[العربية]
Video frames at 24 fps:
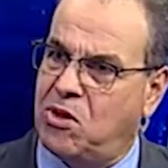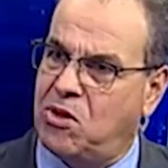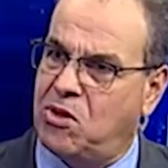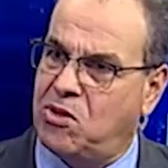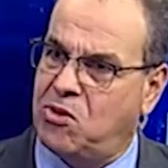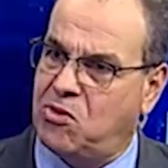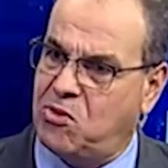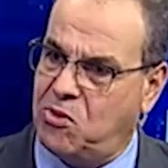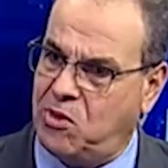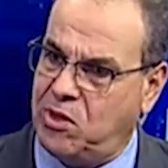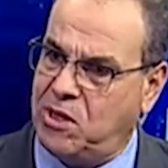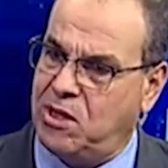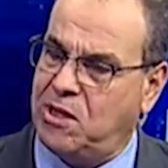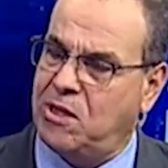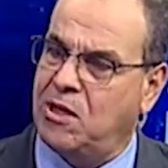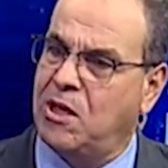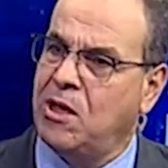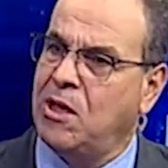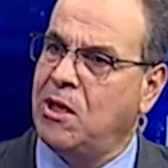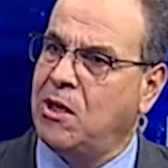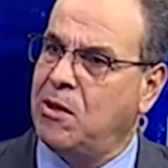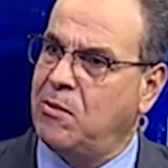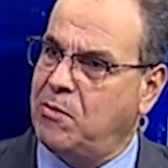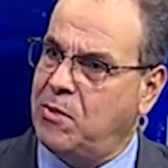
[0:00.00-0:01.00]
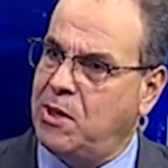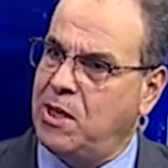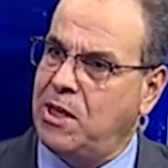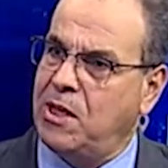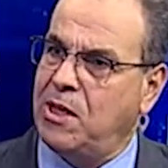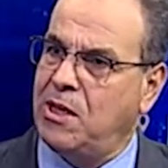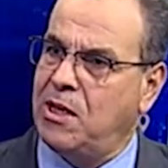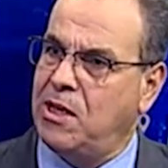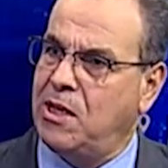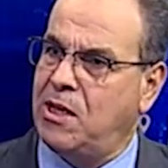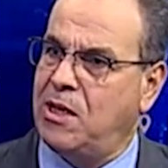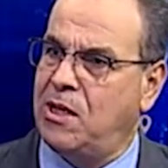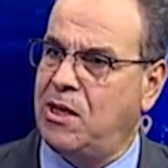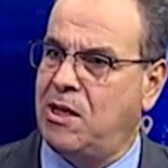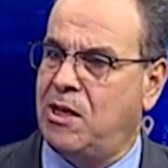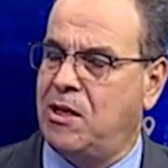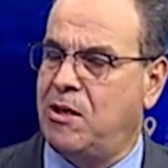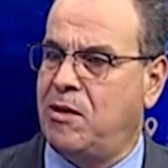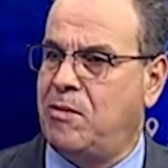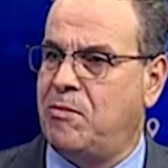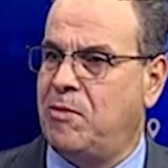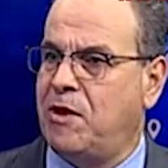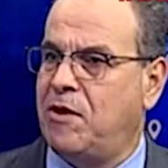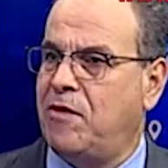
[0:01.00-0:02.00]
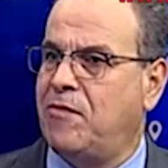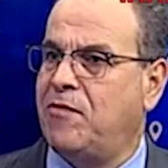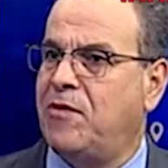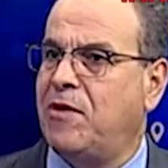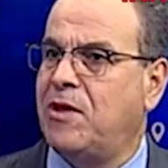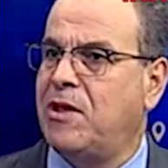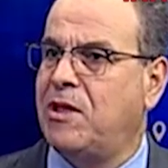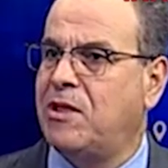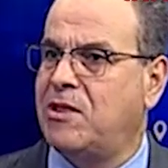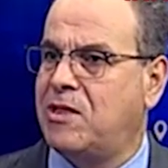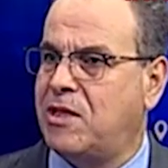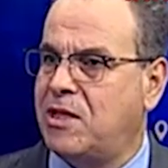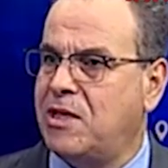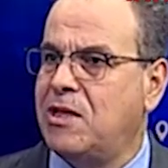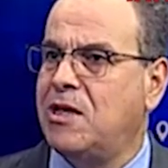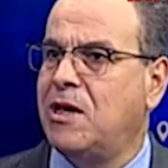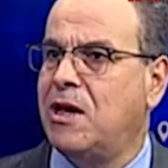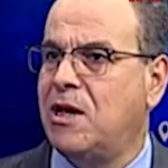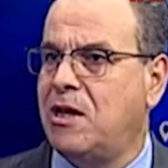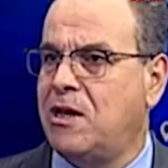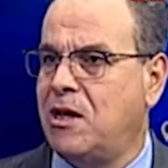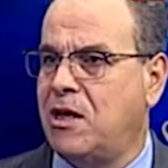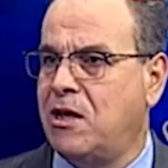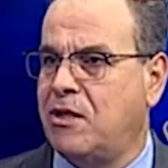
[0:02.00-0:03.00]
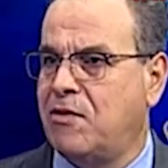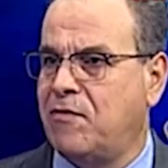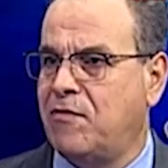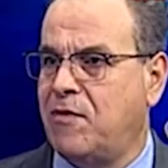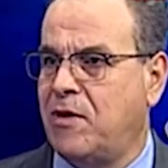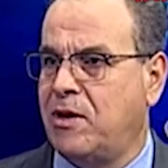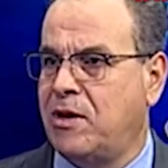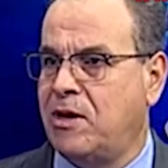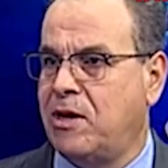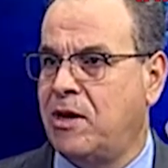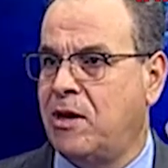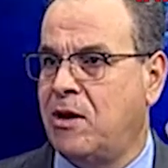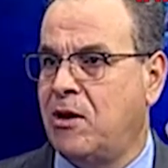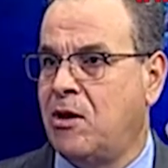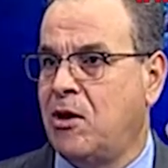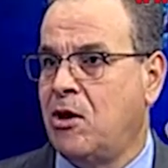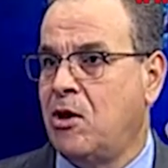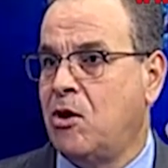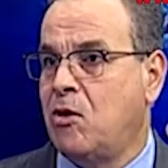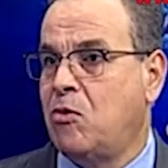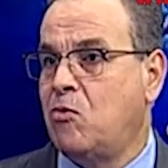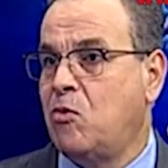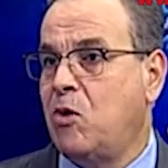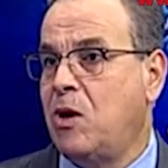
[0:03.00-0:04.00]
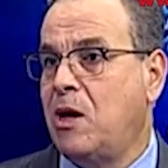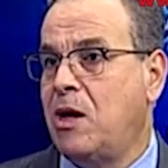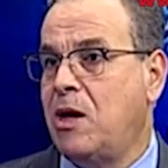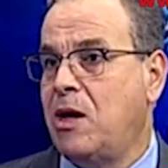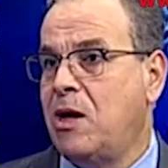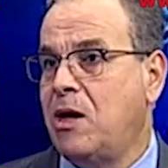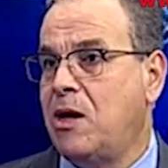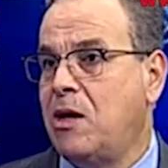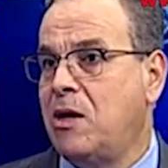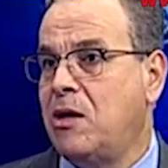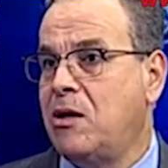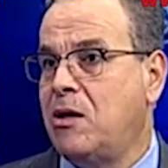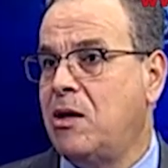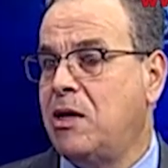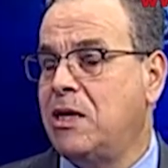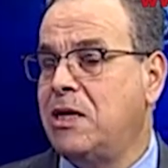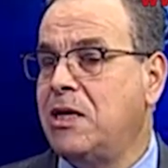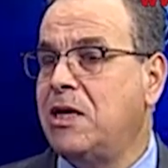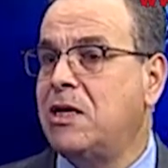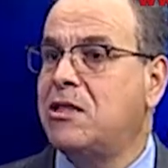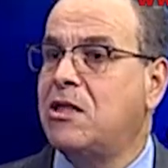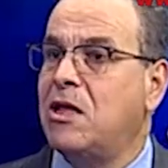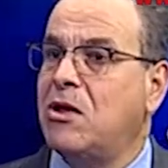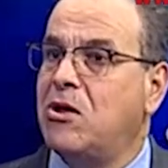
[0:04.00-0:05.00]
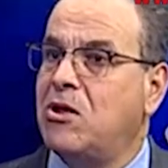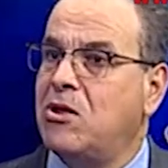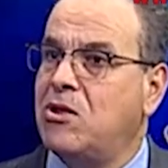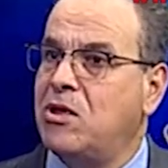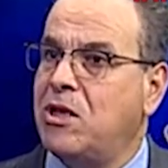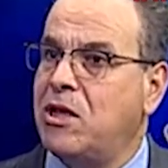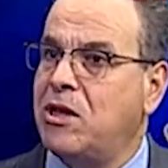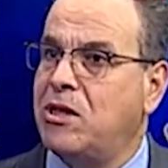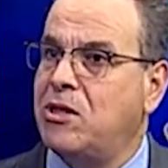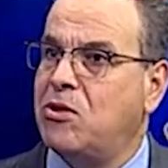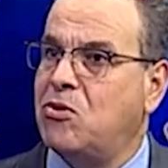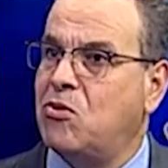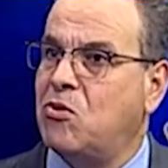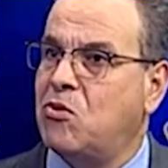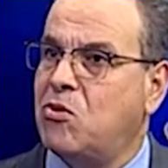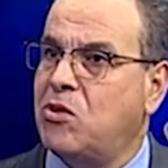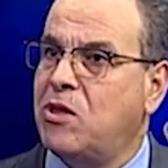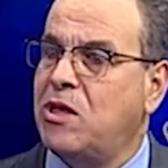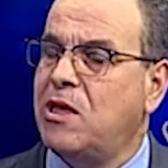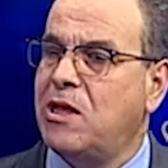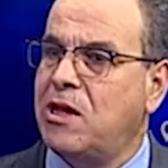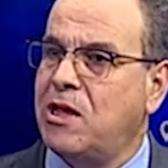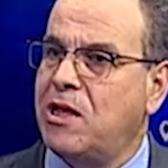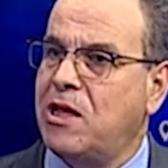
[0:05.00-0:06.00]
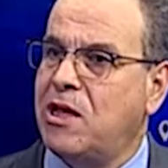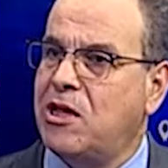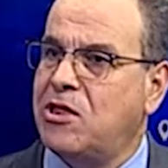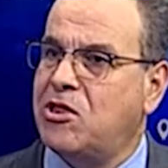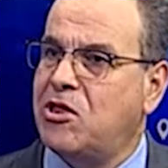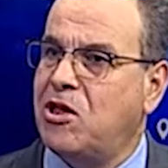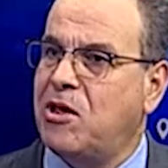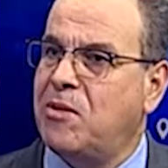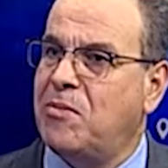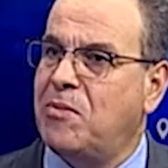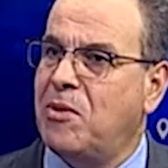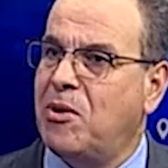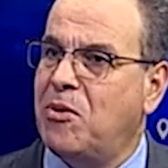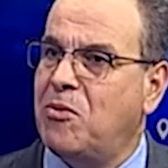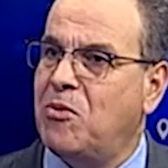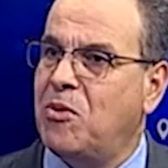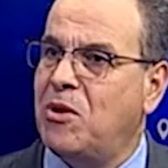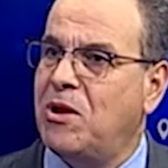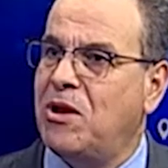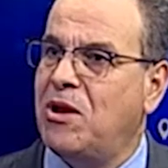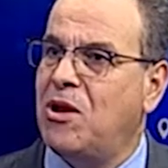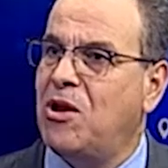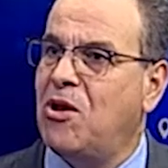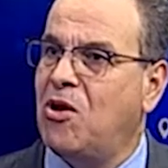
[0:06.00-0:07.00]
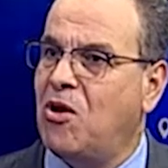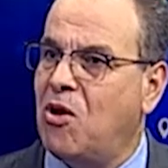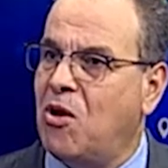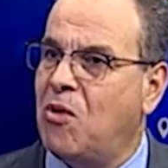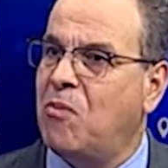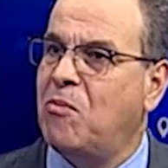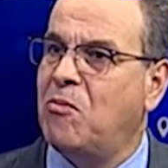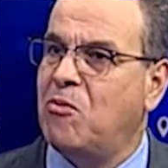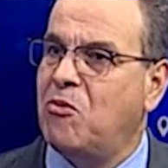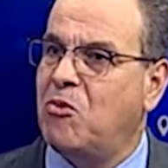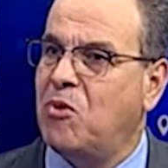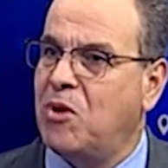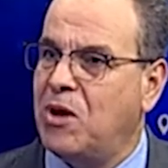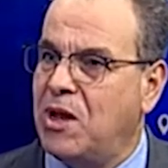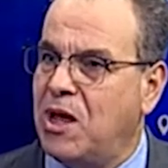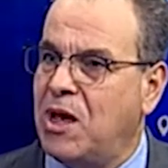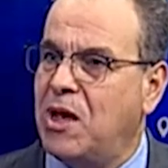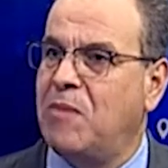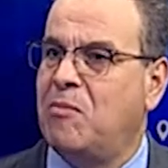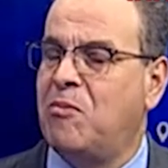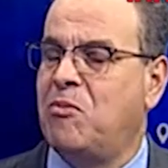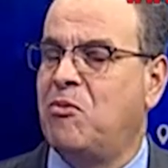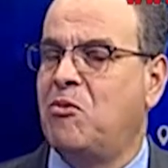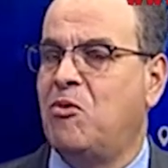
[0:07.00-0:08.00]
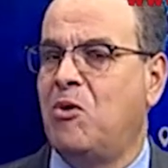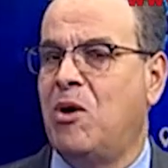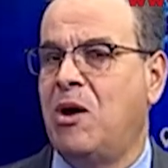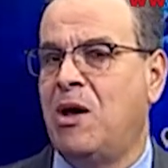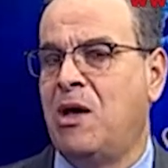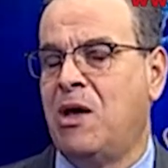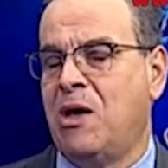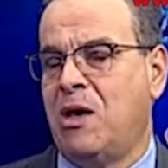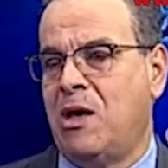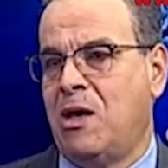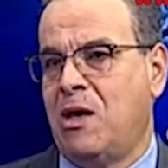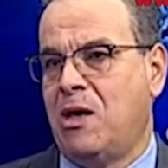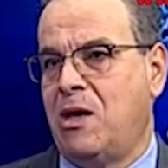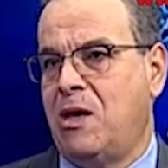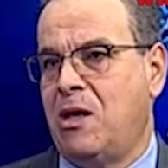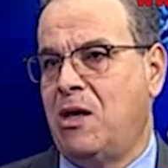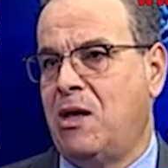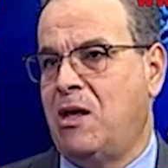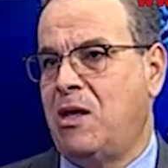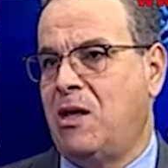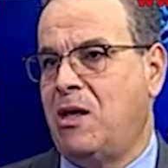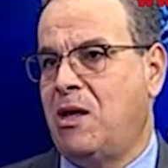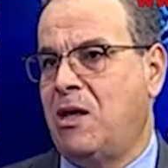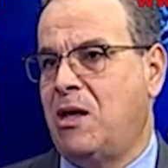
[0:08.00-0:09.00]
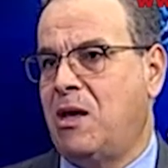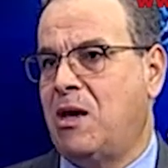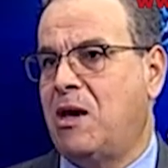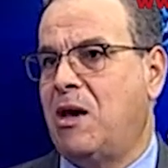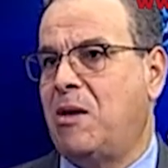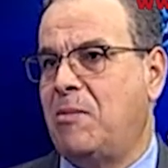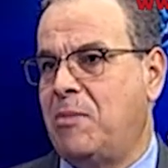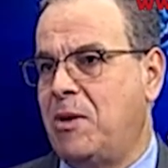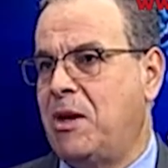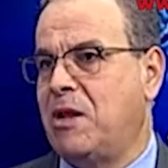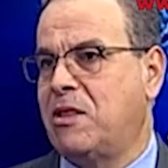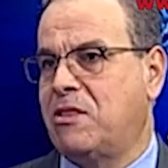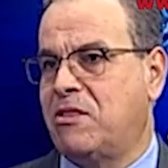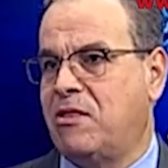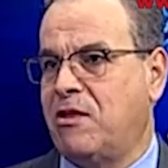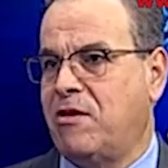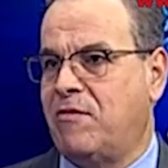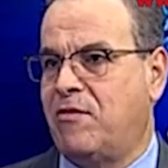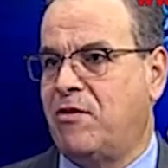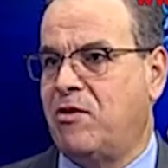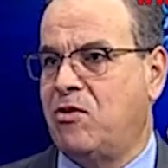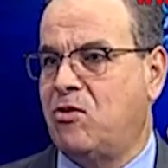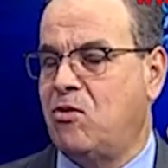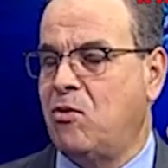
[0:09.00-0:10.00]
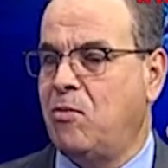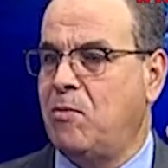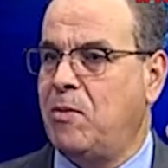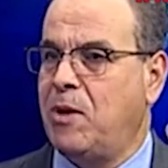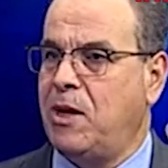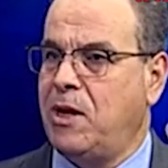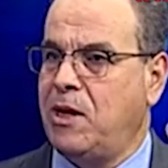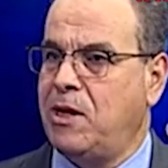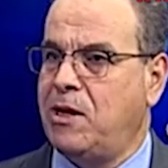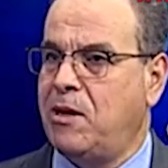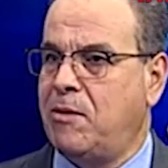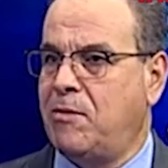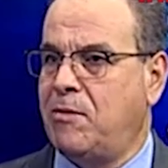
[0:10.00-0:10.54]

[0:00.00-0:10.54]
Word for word: تعيد بمنافع سيئه لاطفالنا و هي يعني تثير اعجاب اولا الام والاب وقبل آه، الطفل ثم حينما نعم.